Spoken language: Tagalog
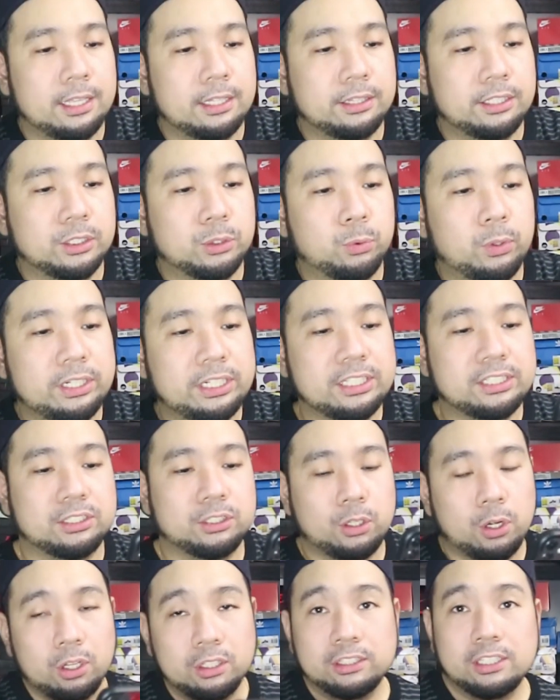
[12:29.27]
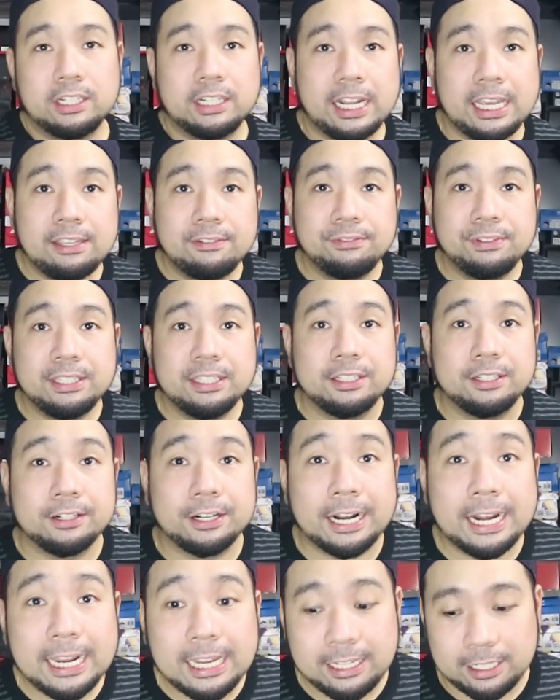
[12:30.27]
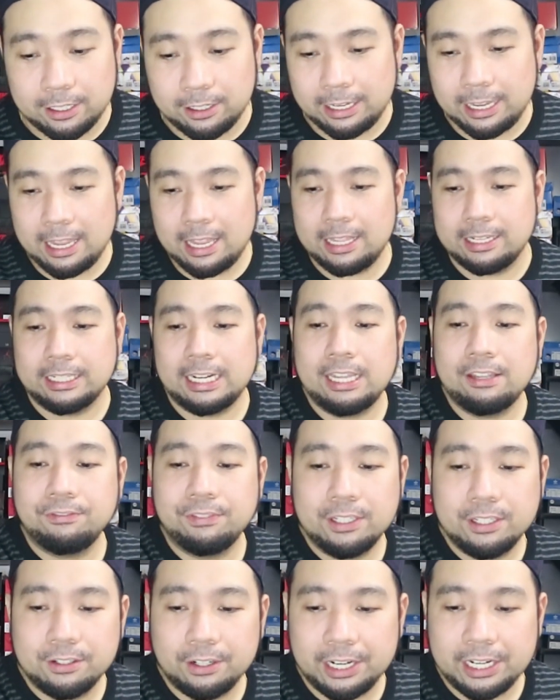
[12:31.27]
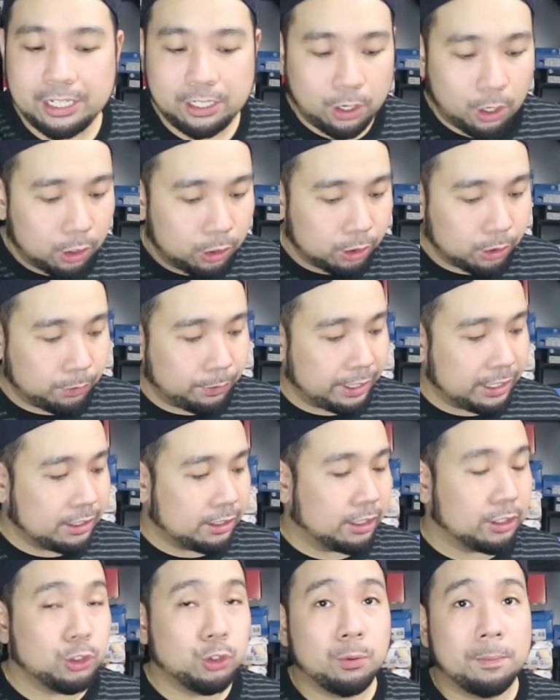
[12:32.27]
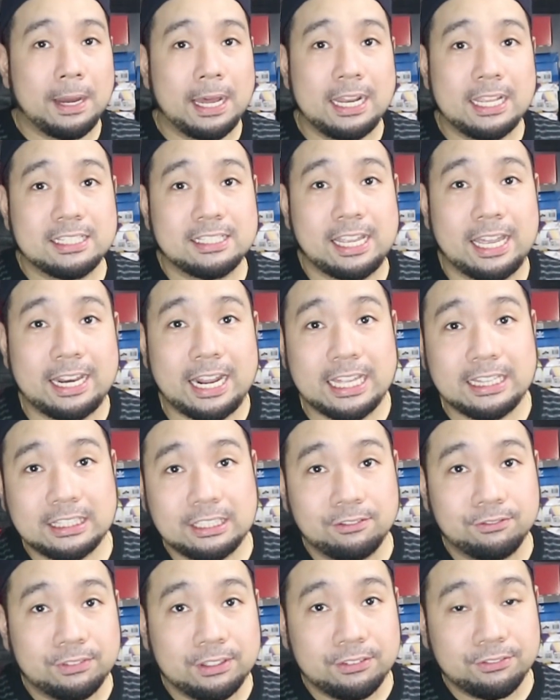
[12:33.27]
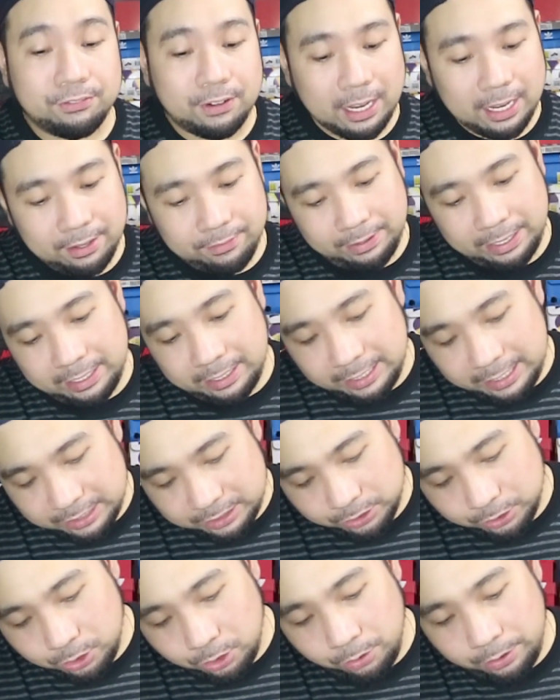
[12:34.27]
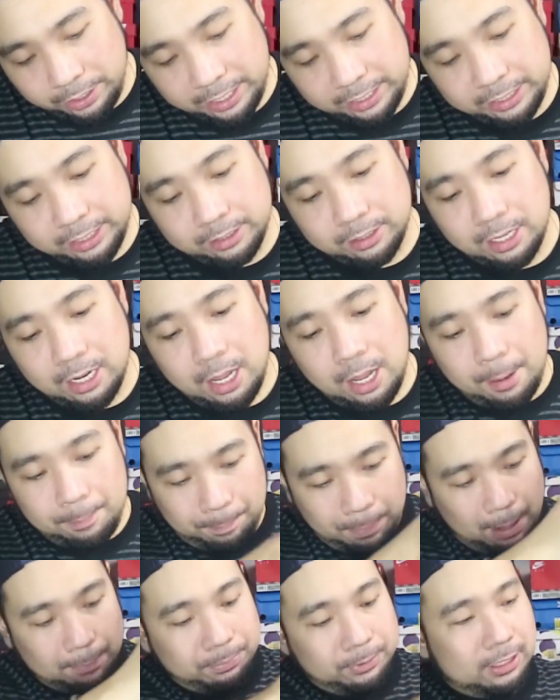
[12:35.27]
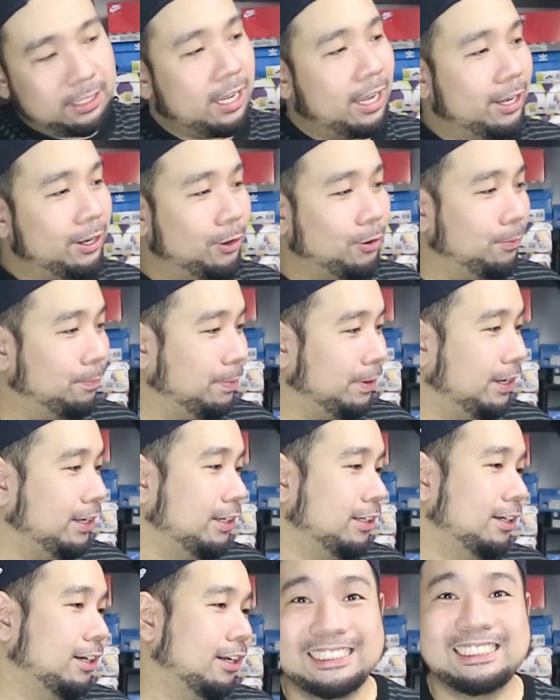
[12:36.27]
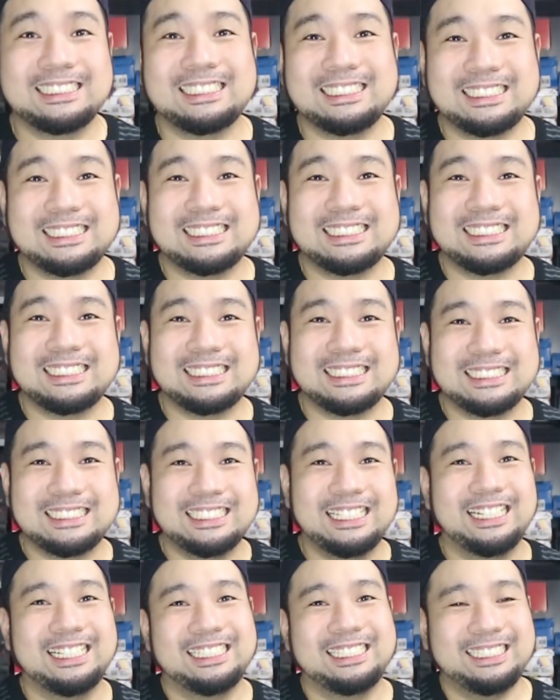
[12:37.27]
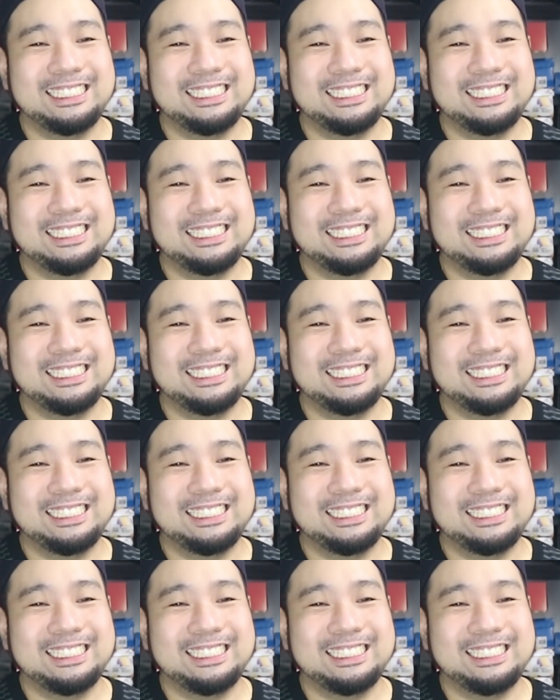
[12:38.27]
and this one is called the Navy Gray. Ayan, Navy Gray colorway ng New Balance 990 V5. And let's go ahead and pop the guy open. Uh,